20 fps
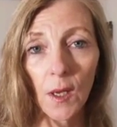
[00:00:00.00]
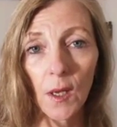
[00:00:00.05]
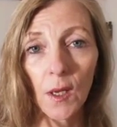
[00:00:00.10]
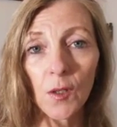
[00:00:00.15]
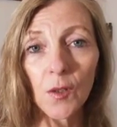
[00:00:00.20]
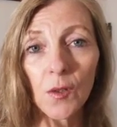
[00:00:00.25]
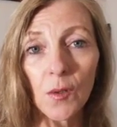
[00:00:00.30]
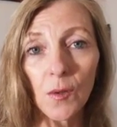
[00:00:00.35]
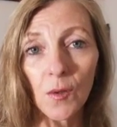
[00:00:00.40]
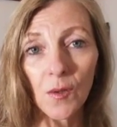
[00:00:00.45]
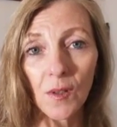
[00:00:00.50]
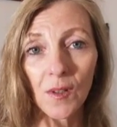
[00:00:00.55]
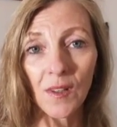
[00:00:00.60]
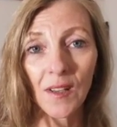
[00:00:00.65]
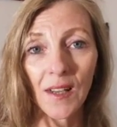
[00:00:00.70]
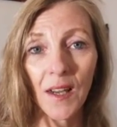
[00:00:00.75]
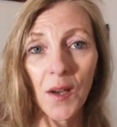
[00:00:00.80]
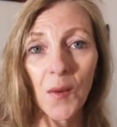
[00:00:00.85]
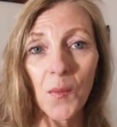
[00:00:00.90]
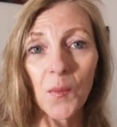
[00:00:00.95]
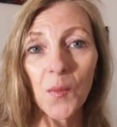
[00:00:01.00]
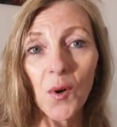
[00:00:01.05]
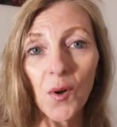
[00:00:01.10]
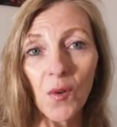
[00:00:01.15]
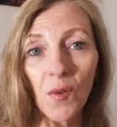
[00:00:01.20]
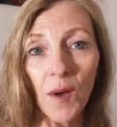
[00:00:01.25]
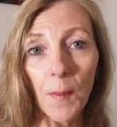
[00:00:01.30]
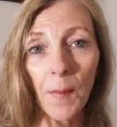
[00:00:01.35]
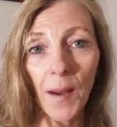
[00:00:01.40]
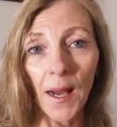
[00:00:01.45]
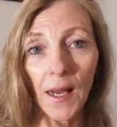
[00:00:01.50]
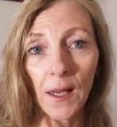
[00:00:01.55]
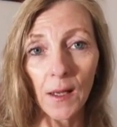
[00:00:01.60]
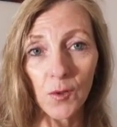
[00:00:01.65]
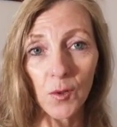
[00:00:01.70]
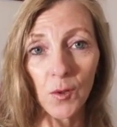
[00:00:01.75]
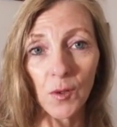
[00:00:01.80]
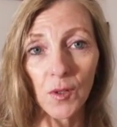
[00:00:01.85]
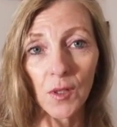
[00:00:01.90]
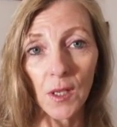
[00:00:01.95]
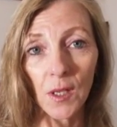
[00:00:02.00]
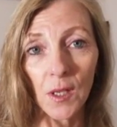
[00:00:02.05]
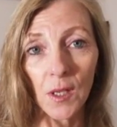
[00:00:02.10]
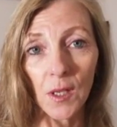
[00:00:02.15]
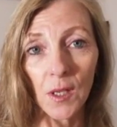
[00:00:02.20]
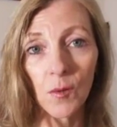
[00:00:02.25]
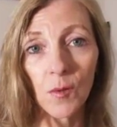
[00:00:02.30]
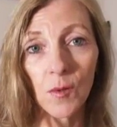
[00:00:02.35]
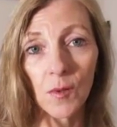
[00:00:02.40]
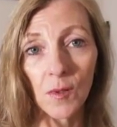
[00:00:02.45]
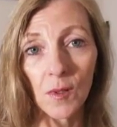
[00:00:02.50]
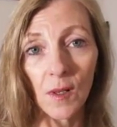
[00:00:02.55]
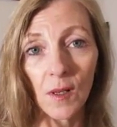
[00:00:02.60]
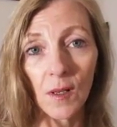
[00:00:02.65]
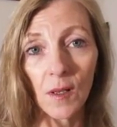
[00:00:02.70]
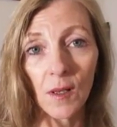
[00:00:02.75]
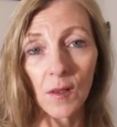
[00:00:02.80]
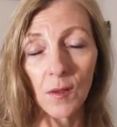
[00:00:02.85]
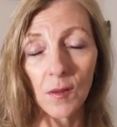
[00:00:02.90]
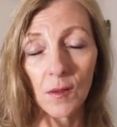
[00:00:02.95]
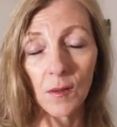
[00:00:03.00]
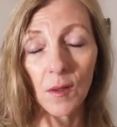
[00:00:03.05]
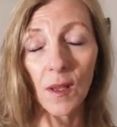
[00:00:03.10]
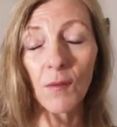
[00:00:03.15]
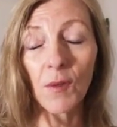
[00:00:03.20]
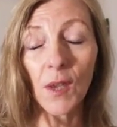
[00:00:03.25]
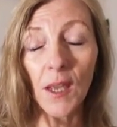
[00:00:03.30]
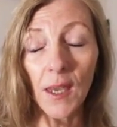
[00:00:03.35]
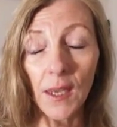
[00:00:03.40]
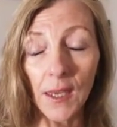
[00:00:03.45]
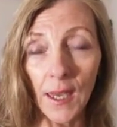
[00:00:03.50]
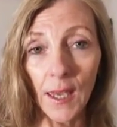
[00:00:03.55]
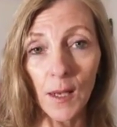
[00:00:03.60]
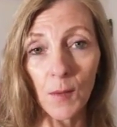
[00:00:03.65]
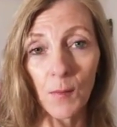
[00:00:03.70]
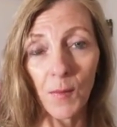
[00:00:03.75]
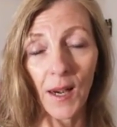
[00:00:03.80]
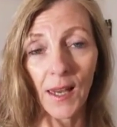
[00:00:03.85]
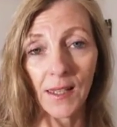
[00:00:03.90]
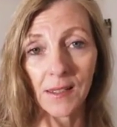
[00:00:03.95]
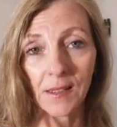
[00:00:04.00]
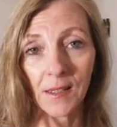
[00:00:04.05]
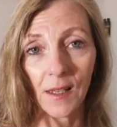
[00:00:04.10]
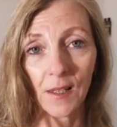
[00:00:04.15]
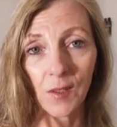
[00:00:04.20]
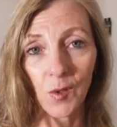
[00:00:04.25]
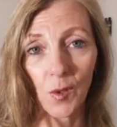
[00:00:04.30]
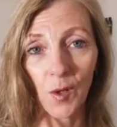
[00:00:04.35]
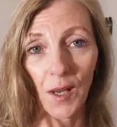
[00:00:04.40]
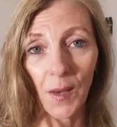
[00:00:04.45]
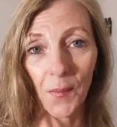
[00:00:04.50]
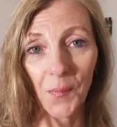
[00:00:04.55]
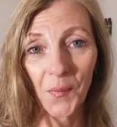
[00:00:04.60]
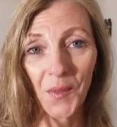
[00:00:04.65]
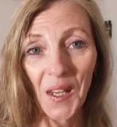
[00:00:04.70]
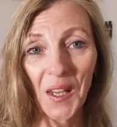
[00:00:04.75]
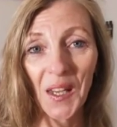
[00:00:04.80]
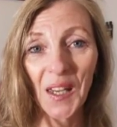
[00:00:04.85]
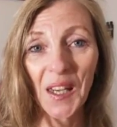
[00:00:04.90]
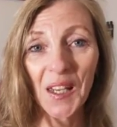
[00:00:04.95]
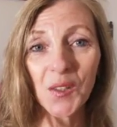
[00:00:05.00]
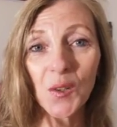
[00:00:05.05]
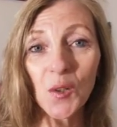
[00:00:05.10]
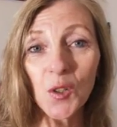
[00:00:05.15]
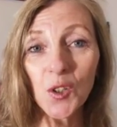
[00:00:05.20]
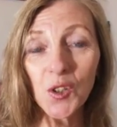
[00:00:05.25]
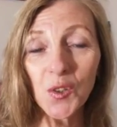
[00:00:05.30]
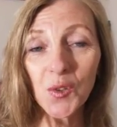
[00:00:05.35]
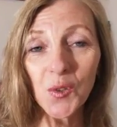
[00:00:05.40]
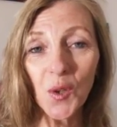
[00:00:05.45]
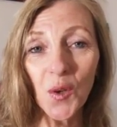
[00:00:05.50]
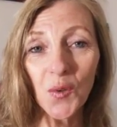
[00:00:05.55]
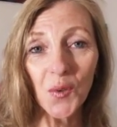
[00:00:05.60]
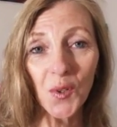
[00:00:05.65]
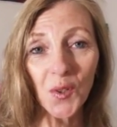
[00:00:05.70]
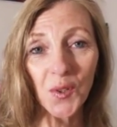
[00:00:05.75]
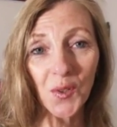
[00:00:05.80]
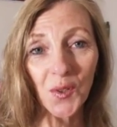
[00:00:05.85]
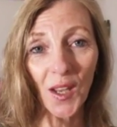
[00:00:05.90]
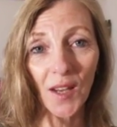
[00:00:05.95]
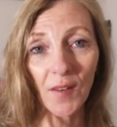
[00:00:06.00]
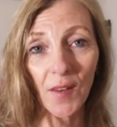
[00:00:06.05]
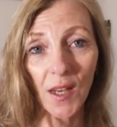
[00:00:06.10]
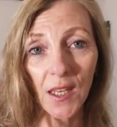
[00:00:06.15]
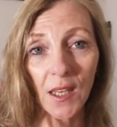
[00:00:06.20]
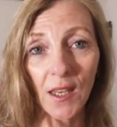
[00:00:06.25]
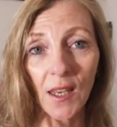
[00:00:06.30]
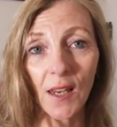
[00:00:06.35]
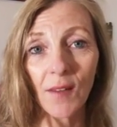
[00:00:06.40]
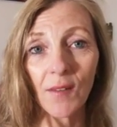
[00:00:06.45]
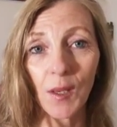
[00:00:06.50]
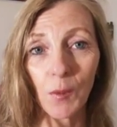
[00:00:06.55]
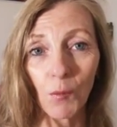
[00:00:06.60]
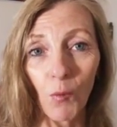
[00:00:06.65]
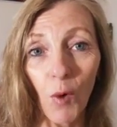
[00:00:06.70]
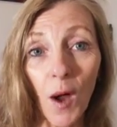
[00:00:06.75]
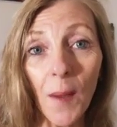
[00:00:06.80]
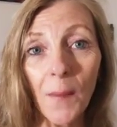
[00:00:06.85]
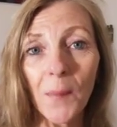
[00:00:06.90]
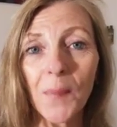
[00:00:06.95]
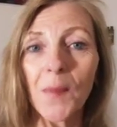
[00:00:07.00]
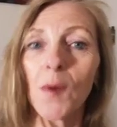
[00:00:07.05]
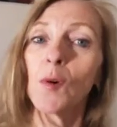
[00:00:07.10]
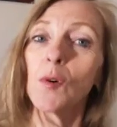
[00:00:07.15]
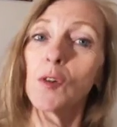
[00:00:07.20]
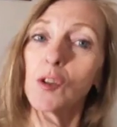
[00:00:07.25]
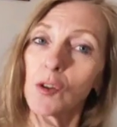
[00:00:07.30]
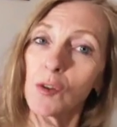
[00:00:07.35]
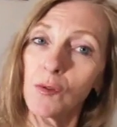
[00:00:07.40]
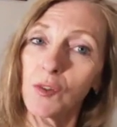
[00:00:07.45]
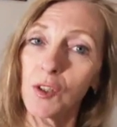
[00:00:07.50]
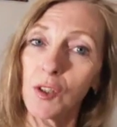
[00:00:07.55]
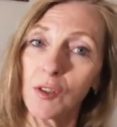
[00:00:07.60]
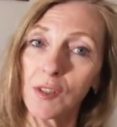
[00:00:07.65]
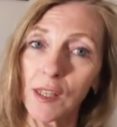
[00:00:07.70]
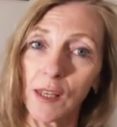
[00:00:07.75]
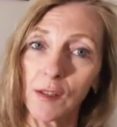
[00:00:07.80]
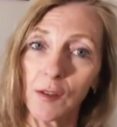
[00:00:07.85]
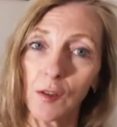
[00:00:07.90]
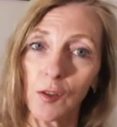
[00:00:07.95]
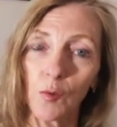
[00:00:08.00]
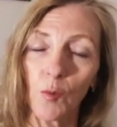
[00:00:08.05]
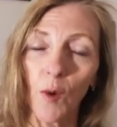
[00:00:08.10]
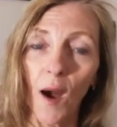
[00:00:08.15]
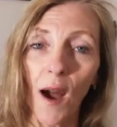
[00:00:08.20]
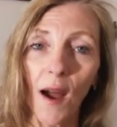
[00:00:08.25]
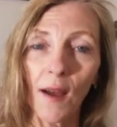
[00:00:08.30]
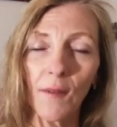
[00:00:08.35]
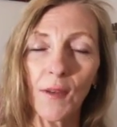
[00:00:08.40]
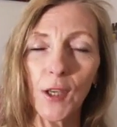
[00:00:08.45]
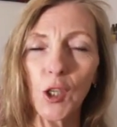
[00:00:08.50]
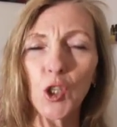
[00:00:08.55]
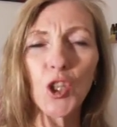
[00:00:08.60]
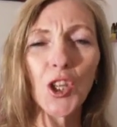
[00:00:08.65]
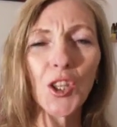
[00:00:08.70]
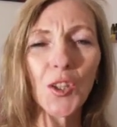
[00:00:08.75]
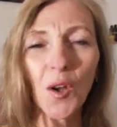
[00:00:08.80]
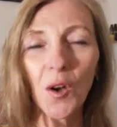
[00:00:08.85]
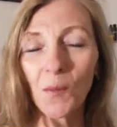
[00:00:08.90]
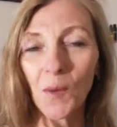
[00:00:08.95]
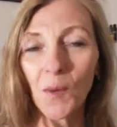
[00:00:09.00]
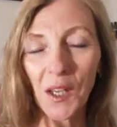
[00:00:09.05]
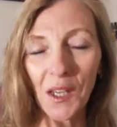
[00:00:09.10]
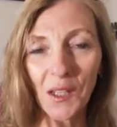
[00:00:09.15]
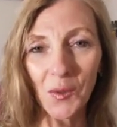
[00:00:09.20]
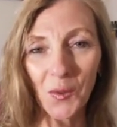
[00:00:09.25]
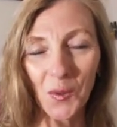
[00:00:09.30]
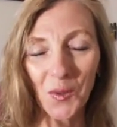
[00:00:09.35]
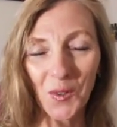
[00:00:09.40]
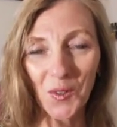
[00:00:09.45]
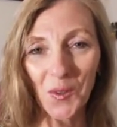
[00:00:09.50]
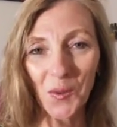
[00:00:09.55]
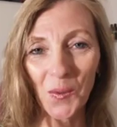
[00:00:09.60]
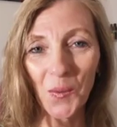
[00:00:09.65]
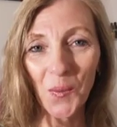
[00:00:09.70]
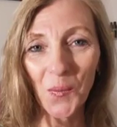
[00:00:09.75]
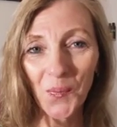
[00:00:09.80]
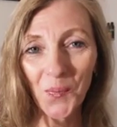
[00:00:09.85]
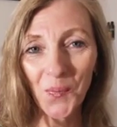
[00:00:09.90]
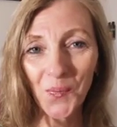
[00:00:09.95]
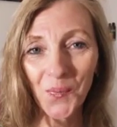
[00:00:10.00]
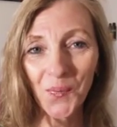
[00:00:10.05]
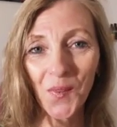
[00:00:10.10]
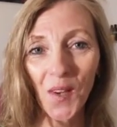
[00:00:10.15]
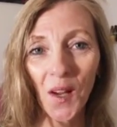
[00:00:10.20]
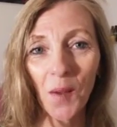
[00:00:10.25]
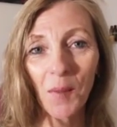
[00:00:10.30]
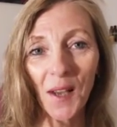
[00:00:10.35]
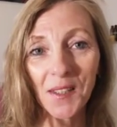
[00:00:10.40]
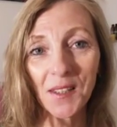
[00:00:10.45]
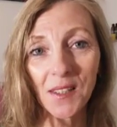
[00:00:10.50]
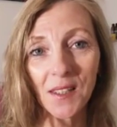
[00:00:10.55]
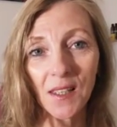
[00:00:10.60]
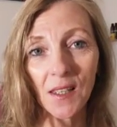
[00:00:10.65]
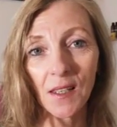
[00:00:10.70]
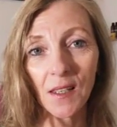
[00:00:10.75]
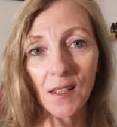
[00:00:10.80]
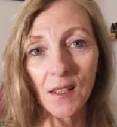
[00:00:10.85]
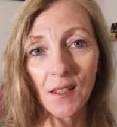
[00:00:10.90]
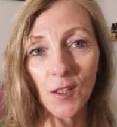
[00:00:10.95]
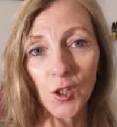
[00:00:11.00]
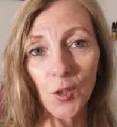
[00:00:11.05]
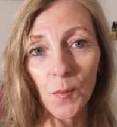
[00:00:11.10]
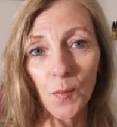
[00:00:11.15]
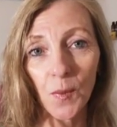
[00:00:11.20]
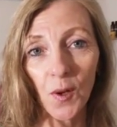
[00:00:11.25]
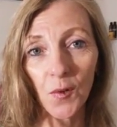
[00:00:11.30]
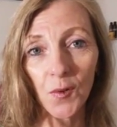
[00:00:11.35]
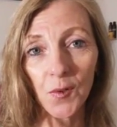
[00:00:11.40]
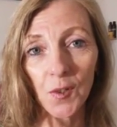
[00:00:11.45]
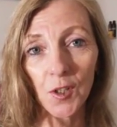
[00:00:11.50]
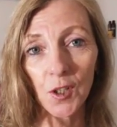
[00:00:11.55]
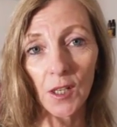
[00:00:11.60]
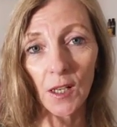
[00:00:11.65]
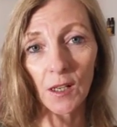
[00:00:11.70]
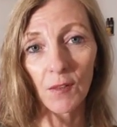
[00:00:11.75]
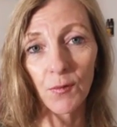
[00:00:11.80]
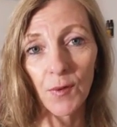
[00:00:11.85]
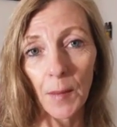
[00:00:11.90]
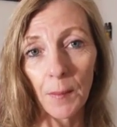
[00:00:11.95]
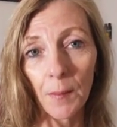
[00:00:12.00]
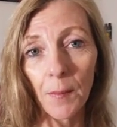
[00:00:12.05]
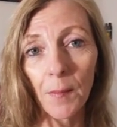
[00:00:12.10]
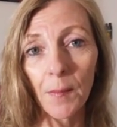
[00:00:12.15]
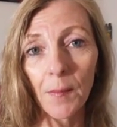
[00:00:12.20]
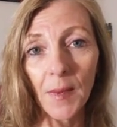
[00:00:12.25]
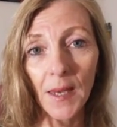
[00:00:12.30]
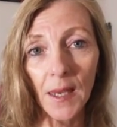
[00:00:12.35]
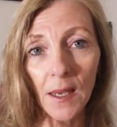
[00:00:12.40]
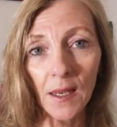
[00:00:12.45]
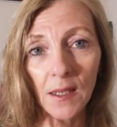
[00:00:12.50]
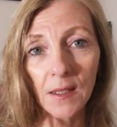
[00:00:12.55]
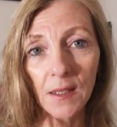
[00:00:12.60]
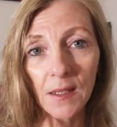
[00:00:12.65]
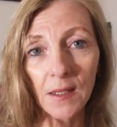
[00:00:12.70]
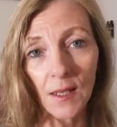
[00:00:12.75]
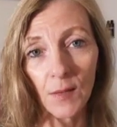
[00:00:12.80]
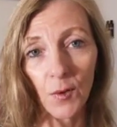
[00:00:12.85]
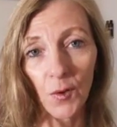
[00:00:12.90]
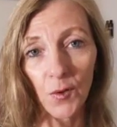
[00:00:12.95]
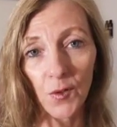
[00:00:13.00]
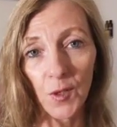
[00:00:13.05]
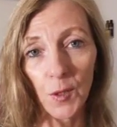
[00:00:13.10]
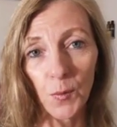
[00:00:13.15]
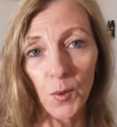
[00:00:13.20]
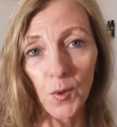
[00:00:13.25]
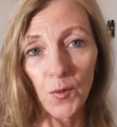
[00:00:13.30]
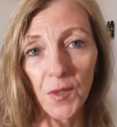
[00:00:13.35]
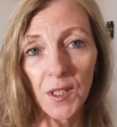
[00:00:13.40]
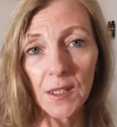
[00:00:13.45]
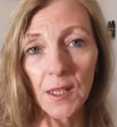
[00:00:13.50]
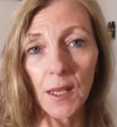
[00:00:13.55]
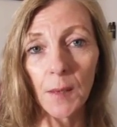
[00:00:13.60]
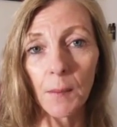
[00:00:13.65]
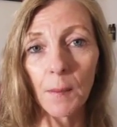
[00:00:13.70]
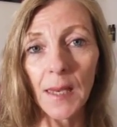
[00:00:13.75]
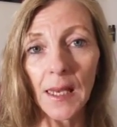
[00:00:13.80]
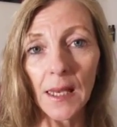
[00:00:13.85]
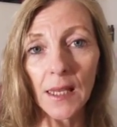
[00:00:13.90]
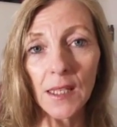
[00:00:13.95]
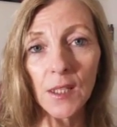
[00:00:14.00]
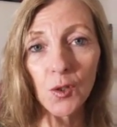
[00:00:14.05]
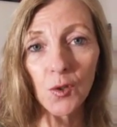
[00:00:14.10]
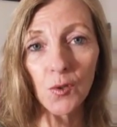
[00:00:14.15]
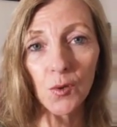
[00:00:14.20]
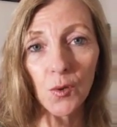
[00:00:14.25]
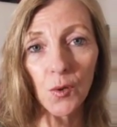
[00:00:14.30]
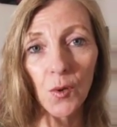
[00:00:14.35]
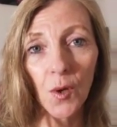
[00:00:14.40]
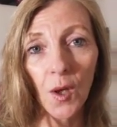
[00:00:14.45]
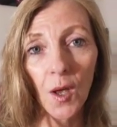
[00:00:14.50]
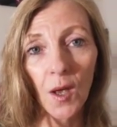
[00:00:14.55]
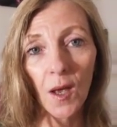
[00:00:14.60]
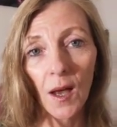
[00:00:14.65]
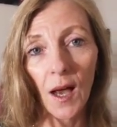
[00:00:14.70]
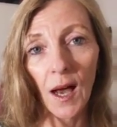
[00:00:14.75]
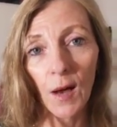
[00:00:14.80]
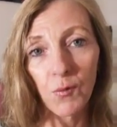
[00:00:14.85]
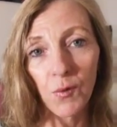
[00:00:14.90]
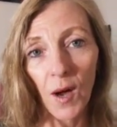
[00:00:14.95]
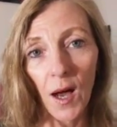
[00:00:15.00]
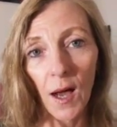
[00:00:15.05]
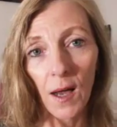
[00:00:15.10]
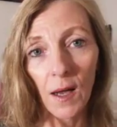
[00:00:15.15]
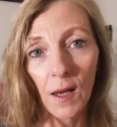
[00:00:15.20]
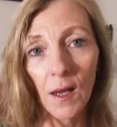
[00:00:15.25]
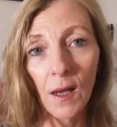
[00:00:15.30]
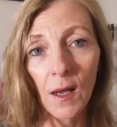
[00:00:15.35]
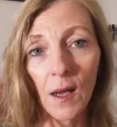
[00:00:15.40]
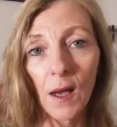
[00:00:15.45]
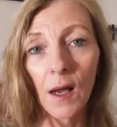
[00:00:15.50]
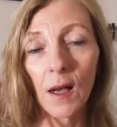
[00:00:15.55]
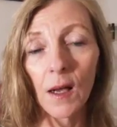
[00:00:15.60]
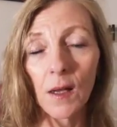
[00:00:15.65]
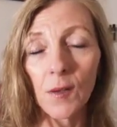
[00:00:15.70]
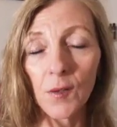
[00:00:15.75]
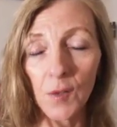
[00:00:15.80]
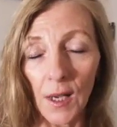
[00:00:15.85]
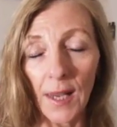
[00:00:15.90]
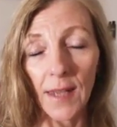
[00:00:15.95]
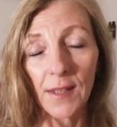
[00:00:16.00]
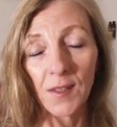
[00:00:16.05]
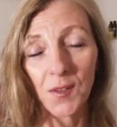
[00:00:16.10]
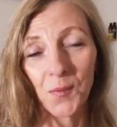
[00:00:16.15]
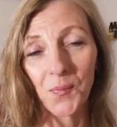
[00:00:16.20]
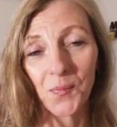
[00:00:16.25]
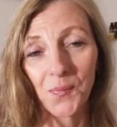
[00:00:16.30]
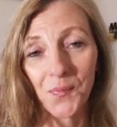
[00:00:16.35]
Donc, pourquoi pas donner une, une réelle place à cela Et donc, je t'offre de travailler avec moi aujourd'hui jusqu'à ce soir avec une énorme réduction parce que je pense que chaque femme mérite d'avancer plus vite et mérite de de l'aide.